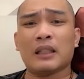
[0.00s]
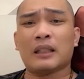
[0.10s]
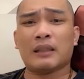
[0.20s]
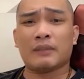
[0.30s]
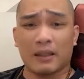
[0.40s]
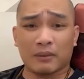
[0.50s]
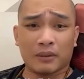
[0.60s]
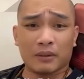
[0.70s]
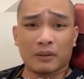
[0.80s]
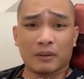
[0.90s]
nợ thì làm sao
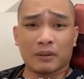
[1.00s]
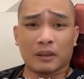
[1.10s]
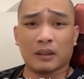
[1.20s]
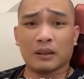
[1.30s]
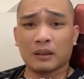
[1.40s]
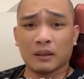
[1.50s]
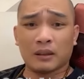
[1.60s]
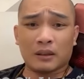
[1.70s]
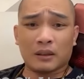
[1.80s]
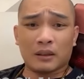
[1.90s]
ừ
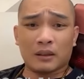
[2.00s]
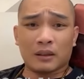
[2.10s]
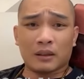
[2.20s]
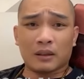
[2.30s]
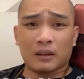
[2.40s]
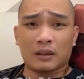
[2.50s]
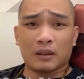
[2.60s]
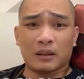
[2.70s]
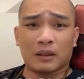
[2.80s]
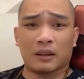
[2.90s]
ờ